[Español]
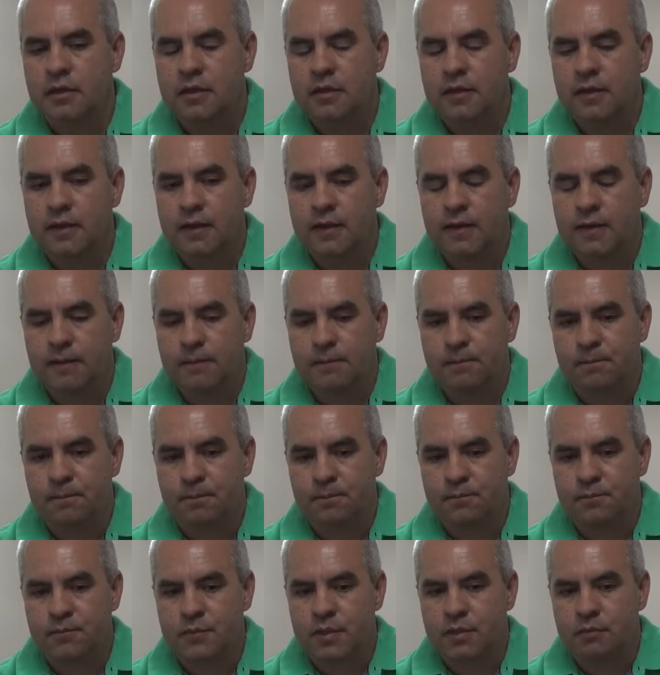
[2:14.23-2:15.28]

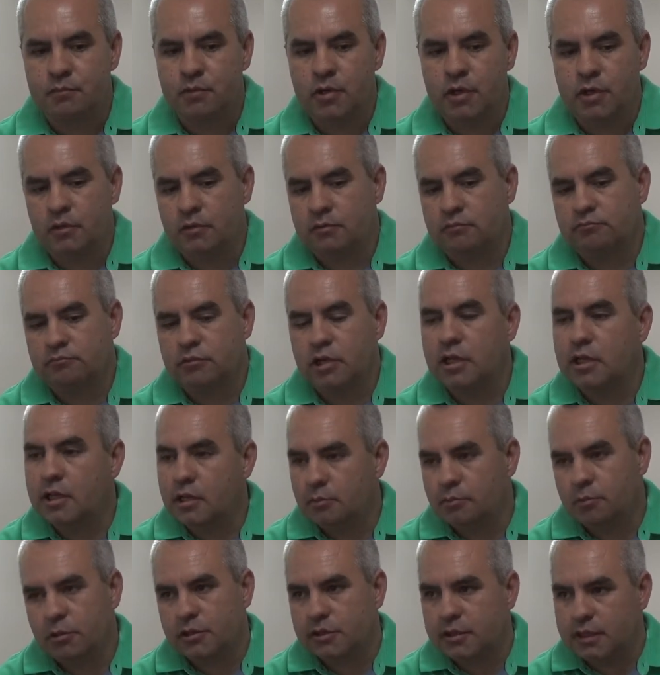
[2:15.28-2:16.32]
eh, bueno, el
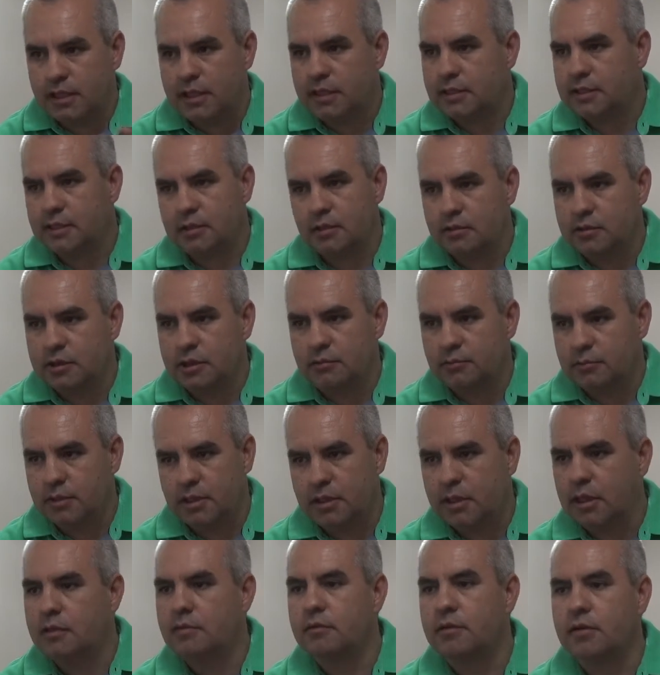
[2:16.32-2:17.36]
deporte adaptado
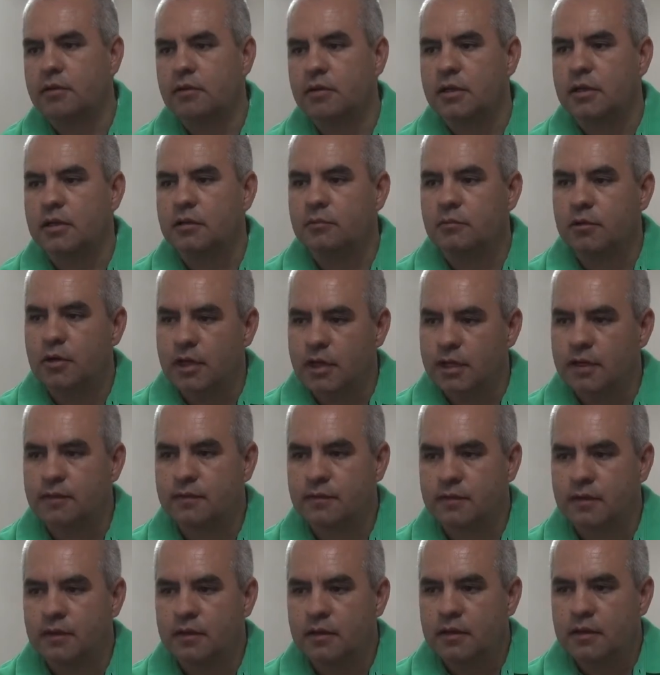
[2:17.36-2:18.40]
también hay varones y
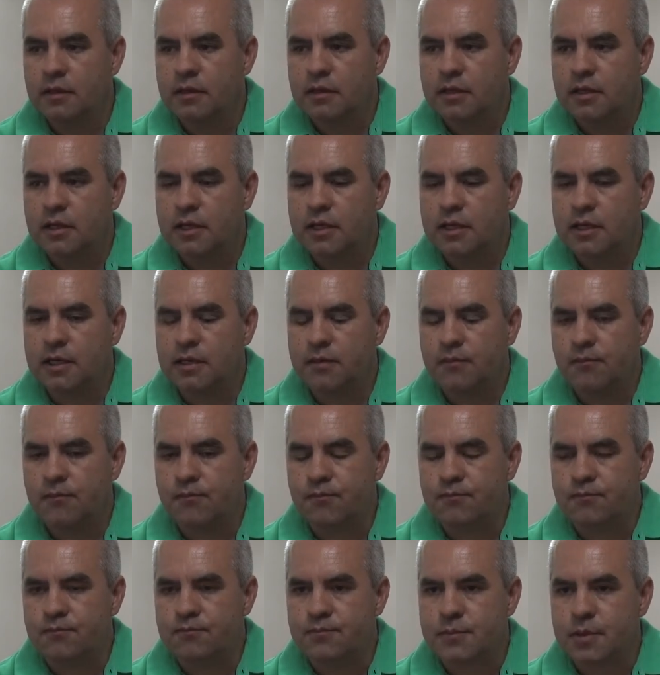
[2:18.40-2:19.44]
mujeres.
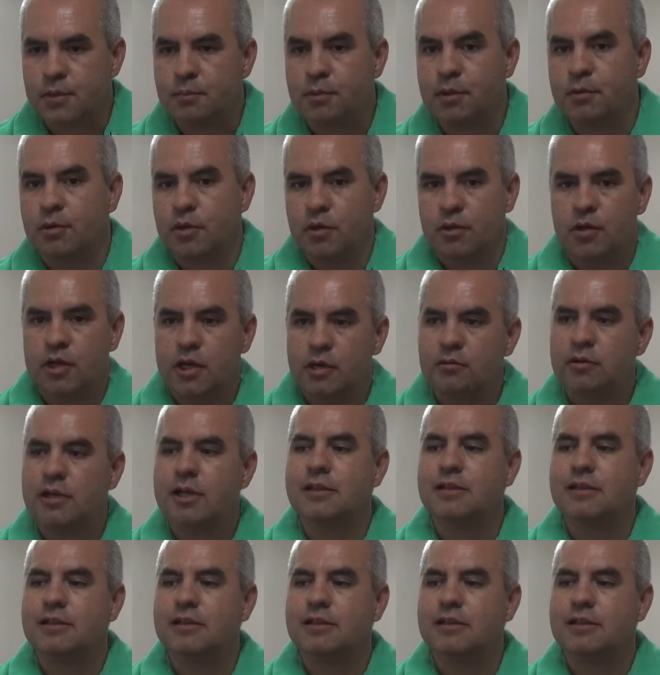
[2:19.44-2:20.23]
pero bueno, es una